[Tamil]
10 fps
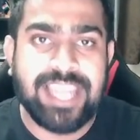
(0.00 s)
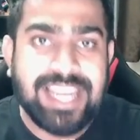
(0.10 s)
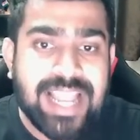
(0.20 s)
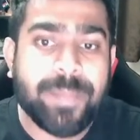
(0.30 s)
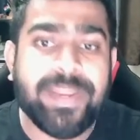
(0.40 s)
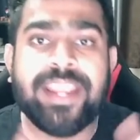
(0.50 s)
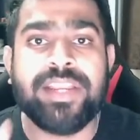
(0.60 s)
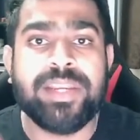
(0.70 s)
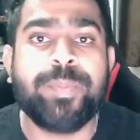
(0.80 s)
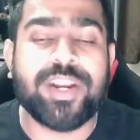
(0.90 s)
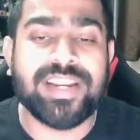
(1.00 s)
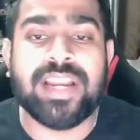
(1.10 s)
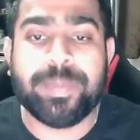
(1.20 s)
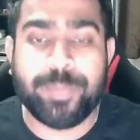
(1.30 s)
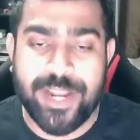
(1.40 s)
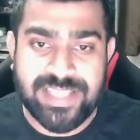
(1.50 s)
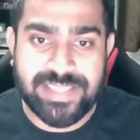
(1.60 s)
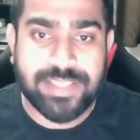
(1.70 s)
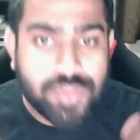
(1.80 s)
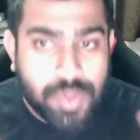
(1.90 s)
எல்லாமே இம்பார்ட்டன்டான
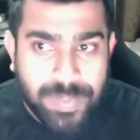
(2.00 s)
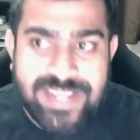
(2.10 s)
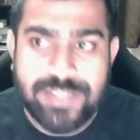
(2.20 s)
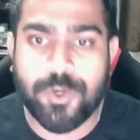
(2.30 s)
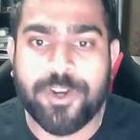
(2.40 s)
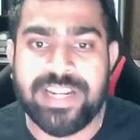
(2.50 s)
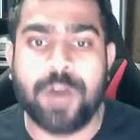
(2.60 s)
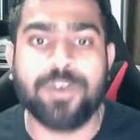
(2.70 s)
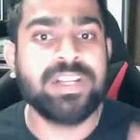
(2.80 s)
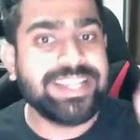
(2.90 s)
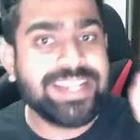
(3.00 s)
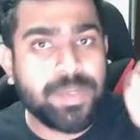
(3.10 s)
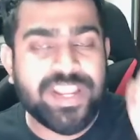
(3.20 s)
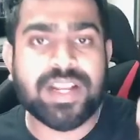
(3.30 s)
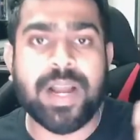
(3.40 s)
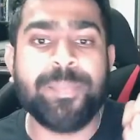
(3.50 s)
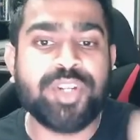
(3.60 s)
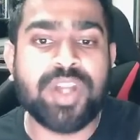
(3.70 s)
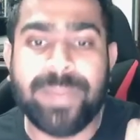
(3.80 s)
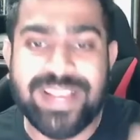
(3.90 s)
பாயிண்ட்ஸ் சோ ப்ளீஸ் நோட் டவுன் இட் வில் பி அ
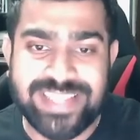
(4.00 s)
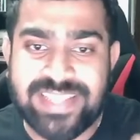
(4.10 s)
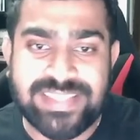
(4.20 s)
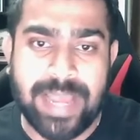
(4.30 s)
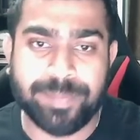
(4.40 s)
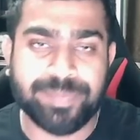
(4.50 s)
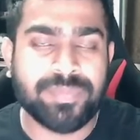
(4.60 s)
கம்ப்யூட்டர் பேஸ்ட் எக்ஸாம்